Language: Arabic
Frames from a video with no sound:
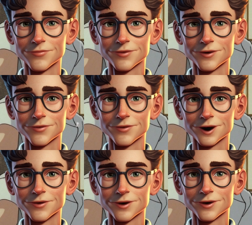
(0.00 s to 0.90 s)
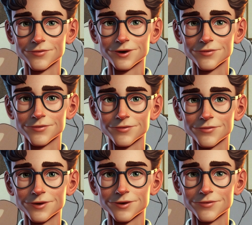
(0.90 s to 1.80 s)
صراحة اليوم غادي نخرج
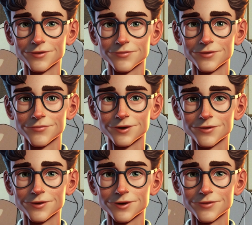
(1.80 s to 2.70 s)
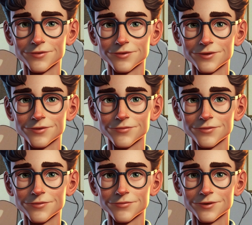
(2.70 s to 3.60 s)
شوية على الإطار وغادي
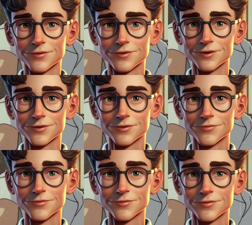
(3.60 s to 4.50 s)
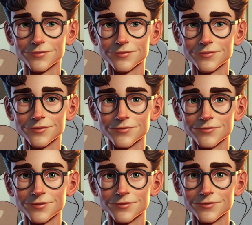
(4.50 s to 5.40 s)
نهضر شوية على كيفاش أنا كنت
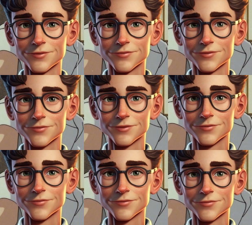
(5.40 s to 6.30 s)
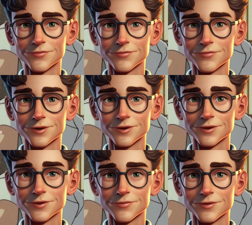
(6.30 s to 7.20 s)
كنخدم
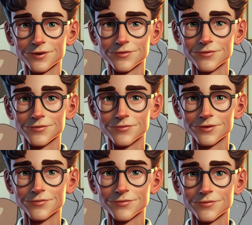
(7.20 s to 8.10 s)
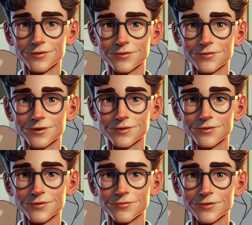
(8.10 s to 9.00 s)
وكيفاش الخدمة كتكون
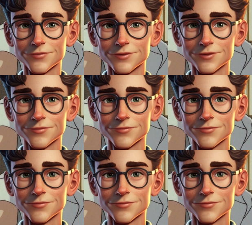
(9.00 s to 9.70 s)
مزيانة للإنسان